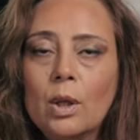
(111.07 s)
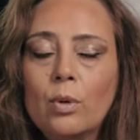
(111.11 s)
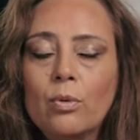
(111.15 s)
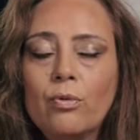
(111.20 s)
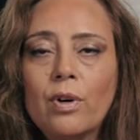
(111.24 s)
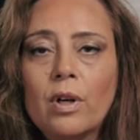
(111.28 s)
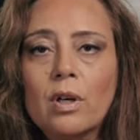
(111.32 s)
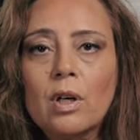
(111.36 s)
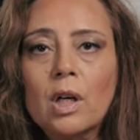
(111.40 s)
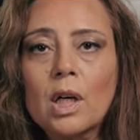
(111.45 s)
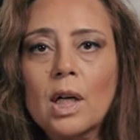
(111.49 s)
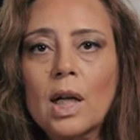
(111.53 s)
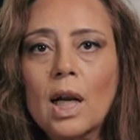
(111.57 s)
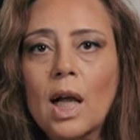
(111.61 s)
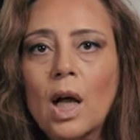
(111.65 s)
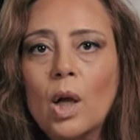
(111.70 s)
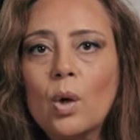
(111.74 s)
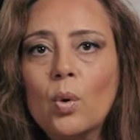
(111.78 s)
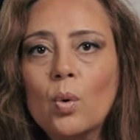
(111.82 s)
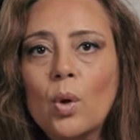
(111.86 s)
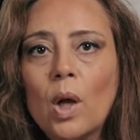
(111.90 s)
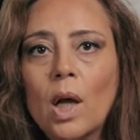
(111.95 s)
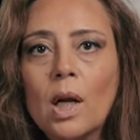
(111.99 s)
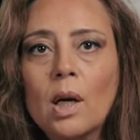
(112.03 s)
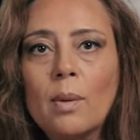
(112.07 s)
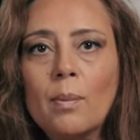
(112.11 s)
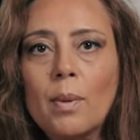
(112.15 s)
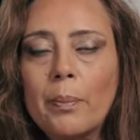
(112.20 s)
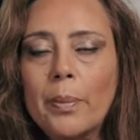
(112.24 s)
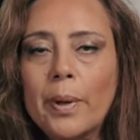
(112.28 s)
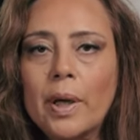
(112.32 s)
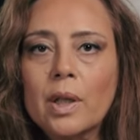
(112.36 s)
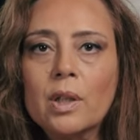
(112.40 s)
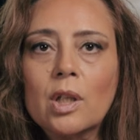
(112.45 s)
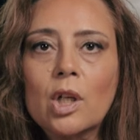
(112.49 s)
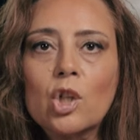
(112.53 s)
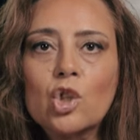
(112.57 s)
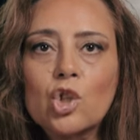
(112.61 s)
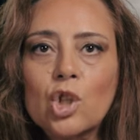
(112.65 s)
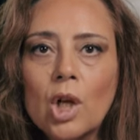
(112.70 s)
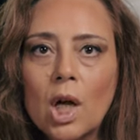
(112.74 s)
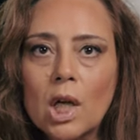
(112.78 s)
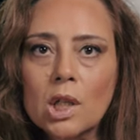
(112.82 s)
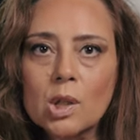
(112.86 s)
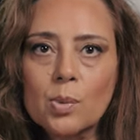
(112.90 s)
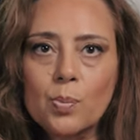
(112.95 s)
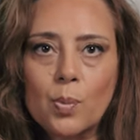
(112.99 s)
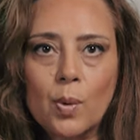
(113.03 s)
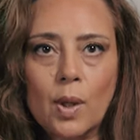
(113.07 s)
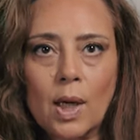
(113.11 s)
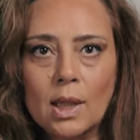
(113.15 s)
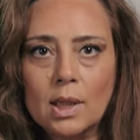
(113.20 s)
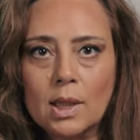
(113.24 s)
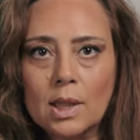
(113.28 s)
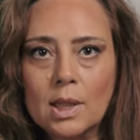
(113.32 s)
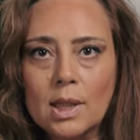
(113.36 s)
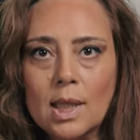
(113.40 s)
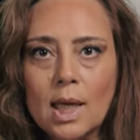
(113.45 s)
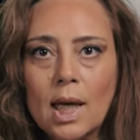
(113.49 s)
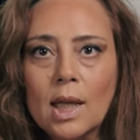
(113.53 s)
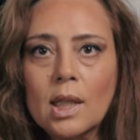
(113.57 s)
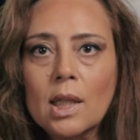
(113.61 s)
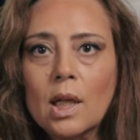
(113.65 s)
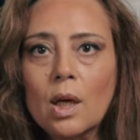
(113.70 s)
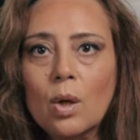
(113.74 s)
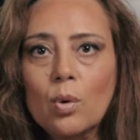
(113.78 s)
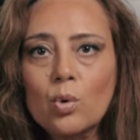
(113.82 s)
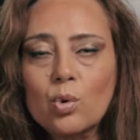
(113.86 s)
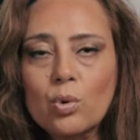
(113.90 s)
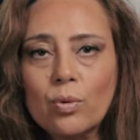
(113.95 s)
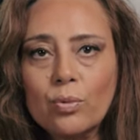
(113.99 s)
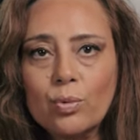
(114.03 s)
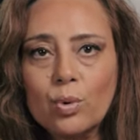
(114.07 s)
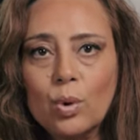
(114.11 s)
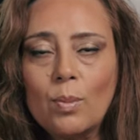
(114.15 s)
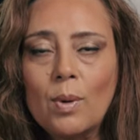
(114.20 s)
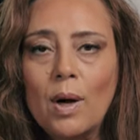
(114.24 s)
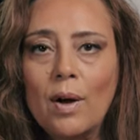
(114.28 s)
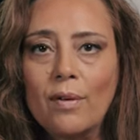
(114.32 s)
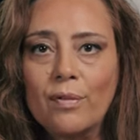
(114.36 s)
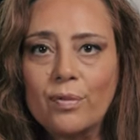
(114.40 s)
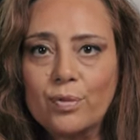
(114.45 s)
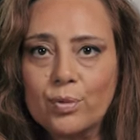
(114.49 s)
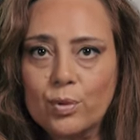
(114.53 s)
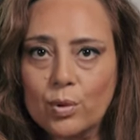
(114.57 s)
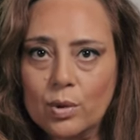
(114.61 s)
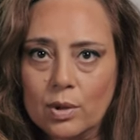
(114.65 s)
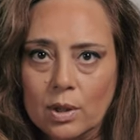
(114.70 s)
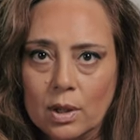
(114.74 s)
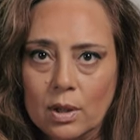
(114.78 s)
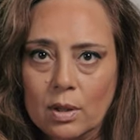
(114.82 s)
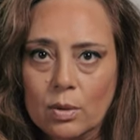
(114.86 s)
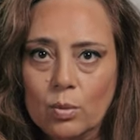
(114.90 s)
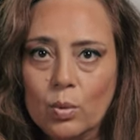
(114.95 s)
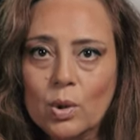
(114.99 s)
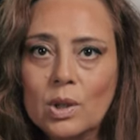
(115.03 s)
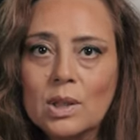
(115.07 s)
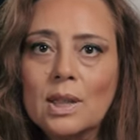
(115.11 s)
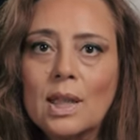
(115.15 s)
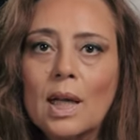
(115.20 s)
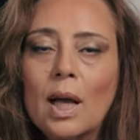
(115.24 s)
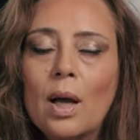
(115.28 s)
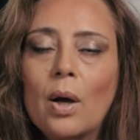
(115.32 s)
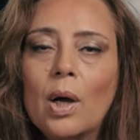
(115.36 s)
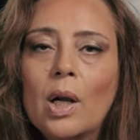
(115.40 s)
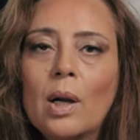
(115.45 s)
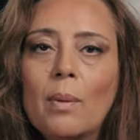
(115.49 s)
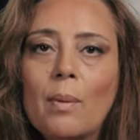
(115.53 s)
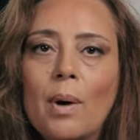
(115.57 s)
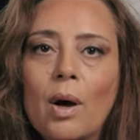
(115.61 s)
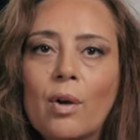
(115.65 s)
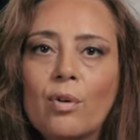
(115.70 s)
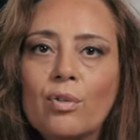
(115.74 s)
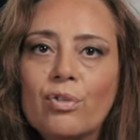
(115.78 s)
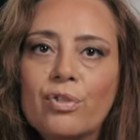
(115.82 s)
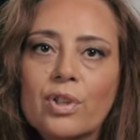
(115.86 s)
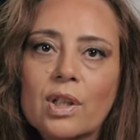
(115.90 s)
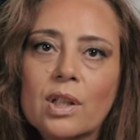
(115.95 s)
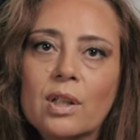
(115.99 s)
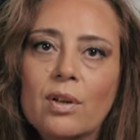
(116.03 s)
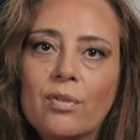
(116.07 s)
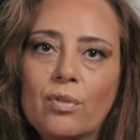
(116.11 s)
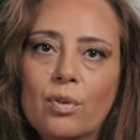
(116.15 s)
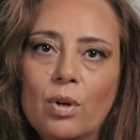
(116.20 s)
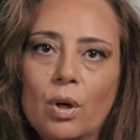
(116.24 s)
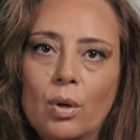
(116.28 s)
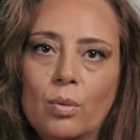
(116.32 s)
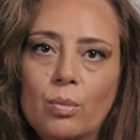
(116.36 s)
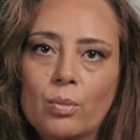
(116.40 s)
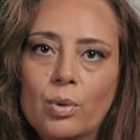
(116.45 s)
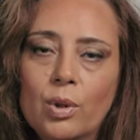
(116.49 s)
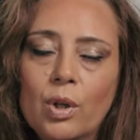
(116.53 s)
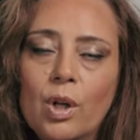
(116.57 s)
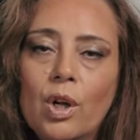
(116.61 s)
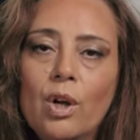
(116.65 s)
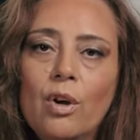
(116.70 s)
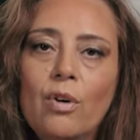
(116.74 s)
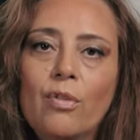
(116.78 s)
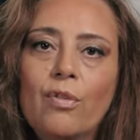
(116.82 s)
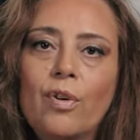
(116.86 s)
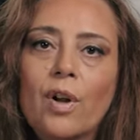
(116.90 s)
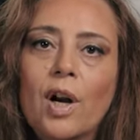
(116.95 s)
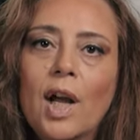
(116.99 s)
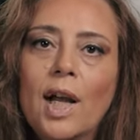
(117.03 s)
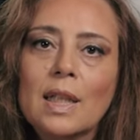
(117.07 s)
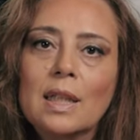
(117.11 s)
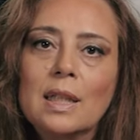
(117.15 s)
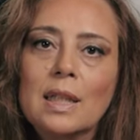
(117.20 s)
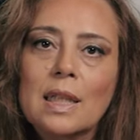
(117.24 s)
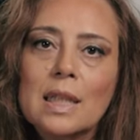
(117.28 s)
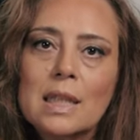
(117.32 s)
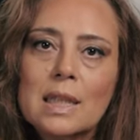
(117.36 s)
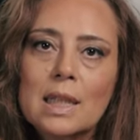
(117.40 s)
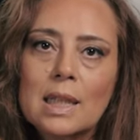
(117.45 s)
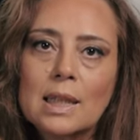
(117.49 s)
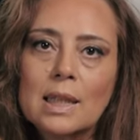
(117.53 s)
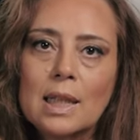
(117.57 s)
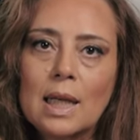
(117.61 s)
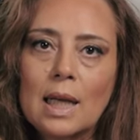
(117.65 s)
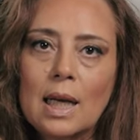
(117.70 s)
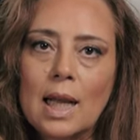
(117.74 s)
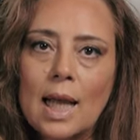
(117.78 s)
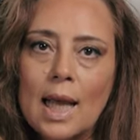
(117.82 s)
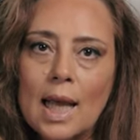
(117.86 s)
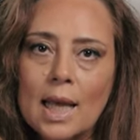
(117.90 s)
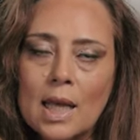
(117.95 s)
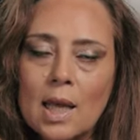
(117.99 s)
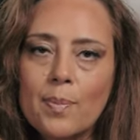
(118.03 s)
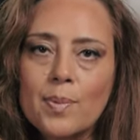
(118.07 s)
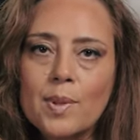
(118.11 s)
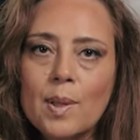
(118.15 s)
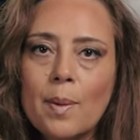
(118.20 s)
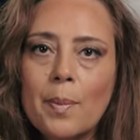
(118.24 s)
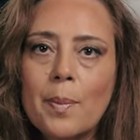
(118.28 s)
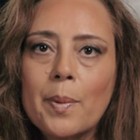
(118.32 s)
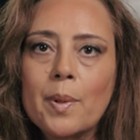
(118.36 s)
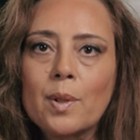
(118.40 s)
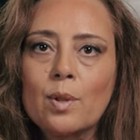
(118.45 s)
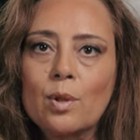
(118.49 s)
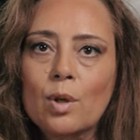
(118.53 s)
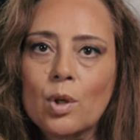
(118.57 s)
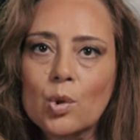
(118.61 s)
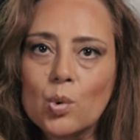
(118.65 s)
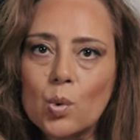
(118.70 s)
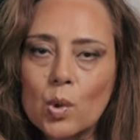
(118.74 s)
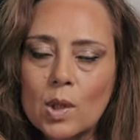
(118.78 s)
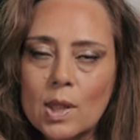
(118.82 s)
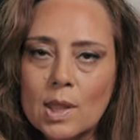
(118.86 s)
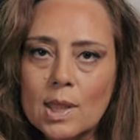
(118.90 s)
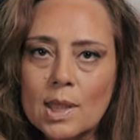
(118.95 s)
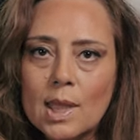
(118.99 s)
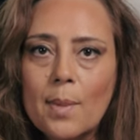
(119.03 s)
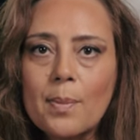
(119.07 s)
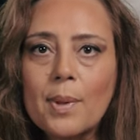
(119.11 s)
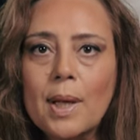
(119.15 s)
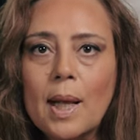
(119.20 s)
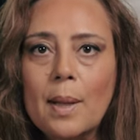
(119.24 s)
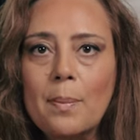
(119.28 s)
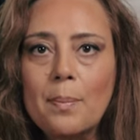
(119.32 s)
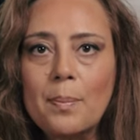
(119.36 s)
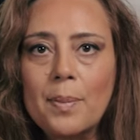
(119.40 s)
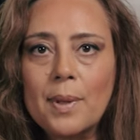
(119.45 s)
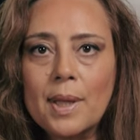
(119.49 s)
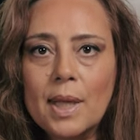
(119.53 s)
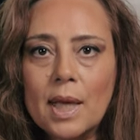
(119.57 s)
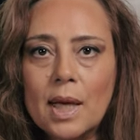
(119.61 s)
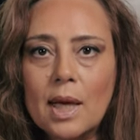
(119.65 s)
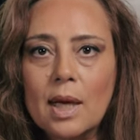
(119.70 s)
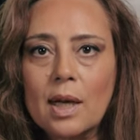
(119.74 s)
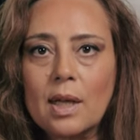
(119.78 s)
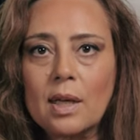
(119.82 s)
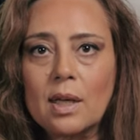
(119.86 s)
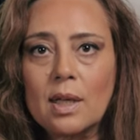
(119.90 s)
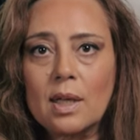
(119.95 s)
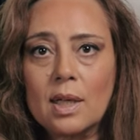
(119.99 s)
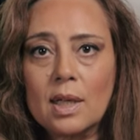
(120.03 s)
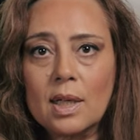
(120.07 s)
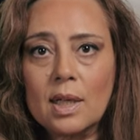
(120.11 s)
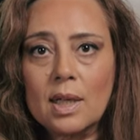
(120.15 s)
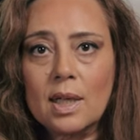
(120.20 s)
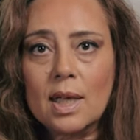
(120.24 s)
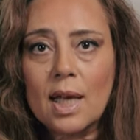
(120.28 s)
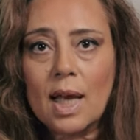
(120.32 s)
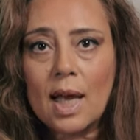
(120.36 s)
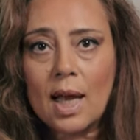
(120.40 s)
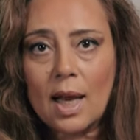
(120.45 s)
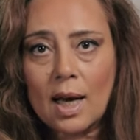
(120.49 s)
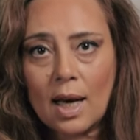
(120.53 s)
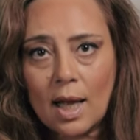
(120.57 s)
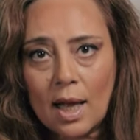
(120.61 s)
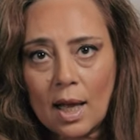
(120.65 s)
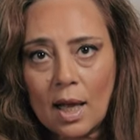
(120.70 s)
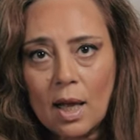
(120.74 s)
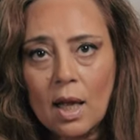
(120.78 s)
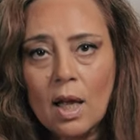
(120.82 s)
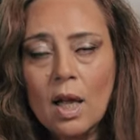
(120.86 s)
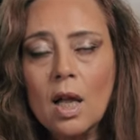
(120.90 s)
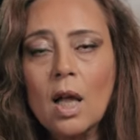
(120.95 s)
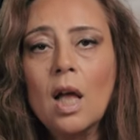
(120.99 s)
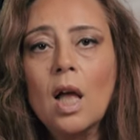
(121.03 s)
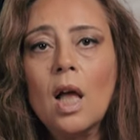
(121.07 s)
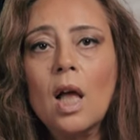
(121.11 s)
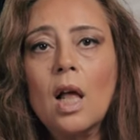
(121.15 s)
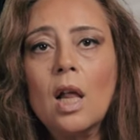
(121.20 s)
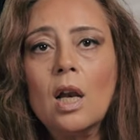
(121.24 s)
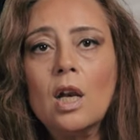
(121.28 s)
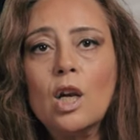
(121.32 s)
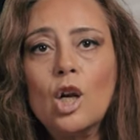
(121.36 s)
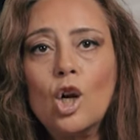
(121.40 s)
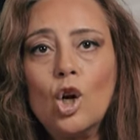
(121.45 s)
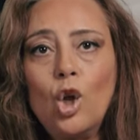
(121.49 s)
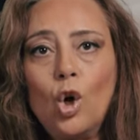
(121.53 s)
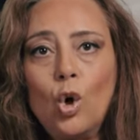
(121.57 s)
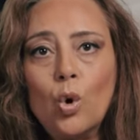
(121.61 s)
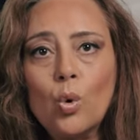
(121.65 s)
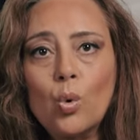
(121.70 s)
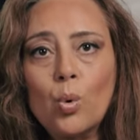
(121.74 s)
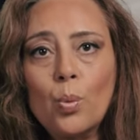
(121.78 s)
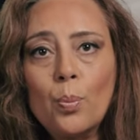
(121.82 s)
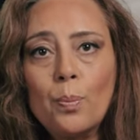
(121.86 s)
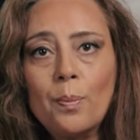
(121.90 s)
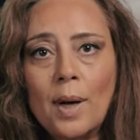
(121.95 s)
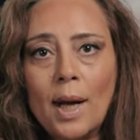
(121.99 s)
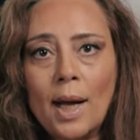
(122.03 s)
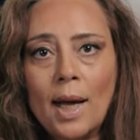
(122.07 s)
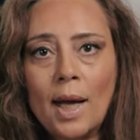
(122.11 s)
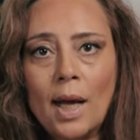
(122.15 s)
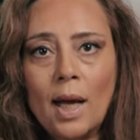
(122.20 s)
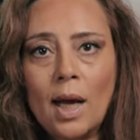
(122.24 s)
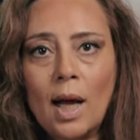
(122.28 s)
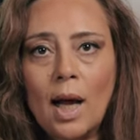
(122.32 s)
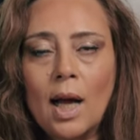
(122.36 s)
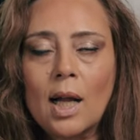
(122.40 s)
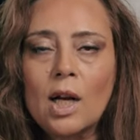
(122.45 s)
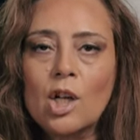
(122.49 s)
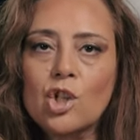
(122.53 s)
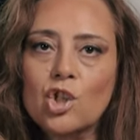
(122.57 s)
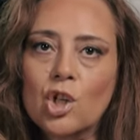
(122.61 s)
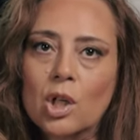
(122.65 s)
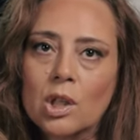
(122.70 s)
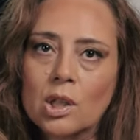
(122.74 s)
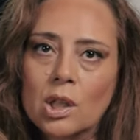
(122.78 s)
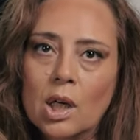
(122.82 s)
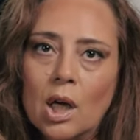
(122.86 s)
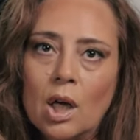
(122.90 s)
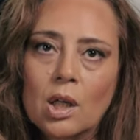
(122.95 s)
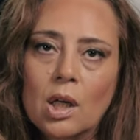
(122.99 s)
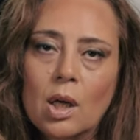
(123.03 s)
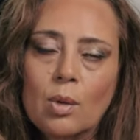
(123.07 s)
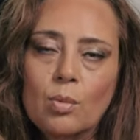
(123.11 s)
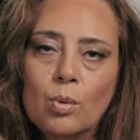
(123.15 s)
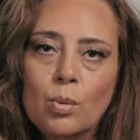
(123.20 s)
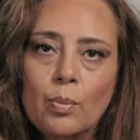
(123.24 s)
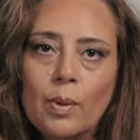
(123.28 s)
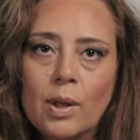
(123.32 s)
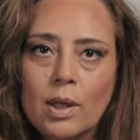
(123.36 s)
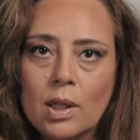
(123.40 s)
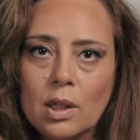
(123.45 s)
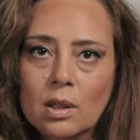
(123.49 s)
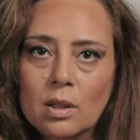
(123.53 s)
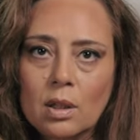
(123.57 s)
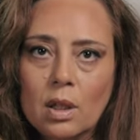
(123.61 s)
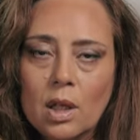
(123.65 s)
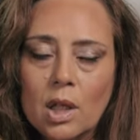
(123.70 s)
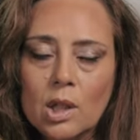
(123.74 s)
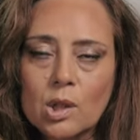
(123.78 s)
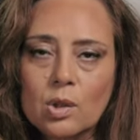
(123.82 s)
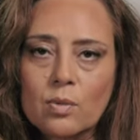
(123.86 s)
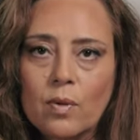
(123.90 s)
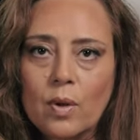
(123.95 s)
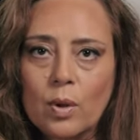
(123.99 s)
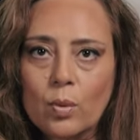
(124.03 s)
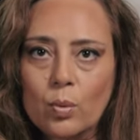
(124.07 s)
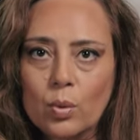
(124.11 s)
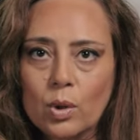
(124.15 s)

فالراجل قال له انا ما بقدرش اصبر على النساء انا لو شفتهم هفتتن وانت انا معروف كده في قومي فراحت نزلت الايه بسبب ان رسول الاسلام كان بيغري الرجاله للحروب معاه علشان يغنموا بنات الاصفر